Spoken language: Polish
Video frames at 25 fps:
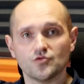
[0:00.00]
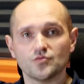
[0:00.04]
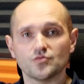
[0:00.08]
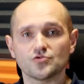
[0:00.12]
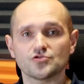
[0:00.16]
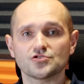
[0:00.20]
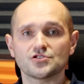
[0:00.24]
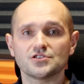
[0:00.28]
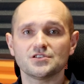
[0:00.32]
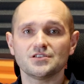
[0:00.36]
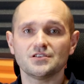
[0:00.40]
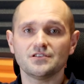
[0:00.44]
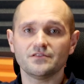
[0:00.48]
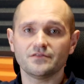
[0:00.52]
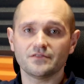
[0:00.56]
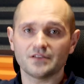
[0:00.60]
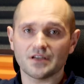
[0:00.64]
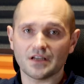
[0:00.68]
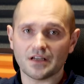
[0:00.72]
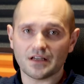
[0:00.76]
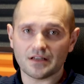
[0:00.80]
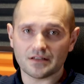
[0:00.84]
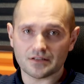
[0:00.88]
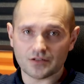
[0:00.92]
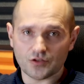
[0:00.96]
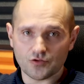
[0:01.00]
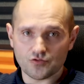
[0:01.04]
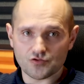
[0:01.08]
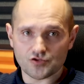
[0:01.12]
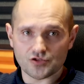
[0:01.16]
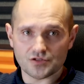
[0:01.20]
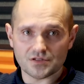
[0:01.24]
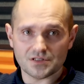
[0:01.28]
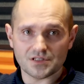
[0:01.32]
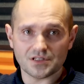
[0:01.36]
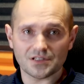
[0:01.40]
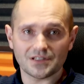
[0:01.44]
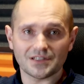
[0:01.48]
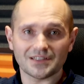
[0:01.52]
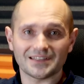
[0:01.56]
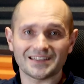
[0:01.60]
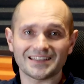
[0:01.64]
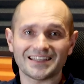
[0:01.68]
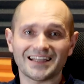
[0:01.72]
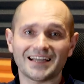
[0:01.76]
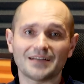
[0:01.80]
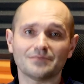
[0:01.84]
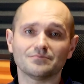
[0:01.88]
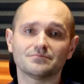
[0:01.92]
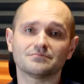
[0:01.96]
umożliwia to urządzenie
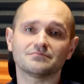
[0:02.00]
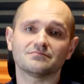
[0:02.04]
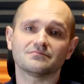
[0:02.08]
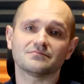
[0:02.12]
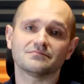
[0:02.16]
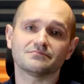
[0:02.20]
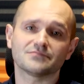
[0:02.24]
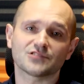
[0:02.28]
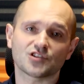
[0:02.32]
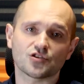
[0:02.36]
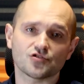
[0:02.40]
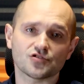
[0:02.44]
nam mm,